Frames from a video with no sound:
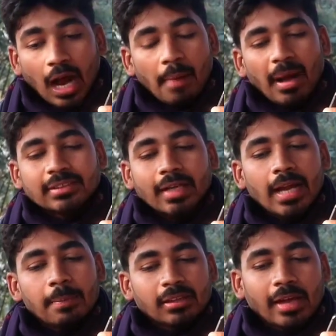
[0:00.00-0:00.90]
तो हाँ, अच्छा
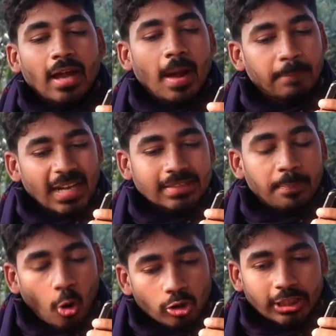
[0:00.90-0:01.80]
ये बताइए हम पैसा पैसा
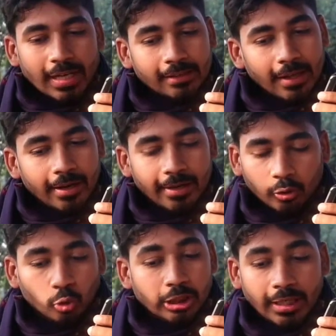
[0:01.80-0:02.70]
फोर जी का दे रहे हैं या
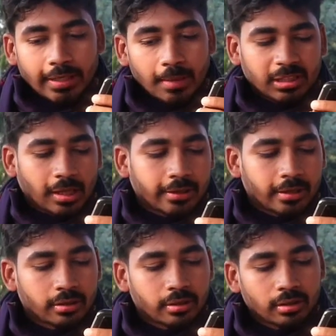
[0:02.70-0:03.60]
टू जी का ये
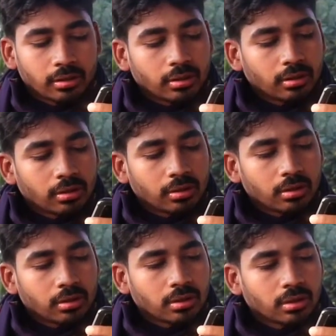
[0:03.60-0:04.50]
बताइए
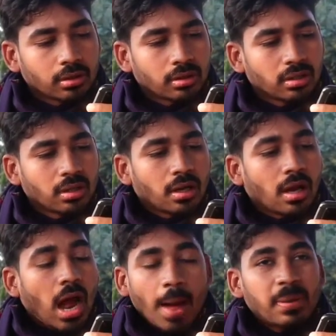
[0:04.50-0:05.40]
जी आप तो
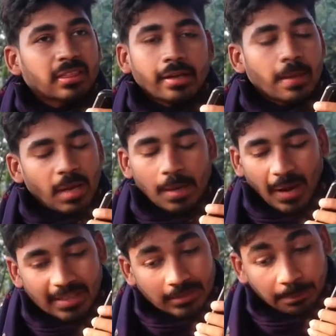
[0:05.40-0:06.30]
आप बताइए पहले
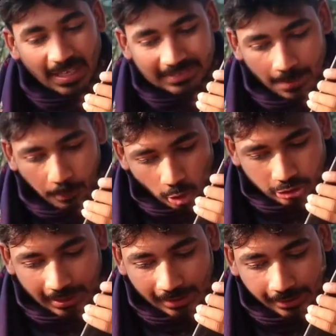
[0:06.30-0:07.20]
पैसा हम फोर
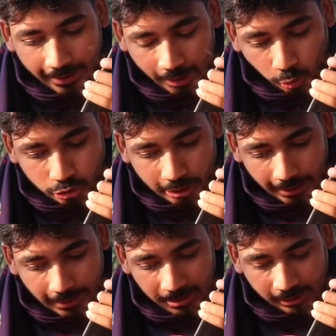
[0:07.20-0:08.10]
जी का दे रहे हैं या टू जी
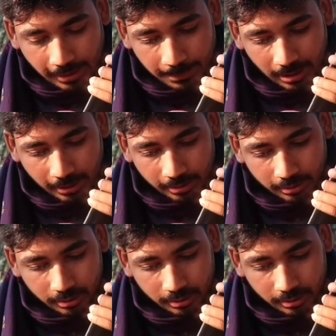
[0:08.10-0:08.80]
का ये बताइए पहले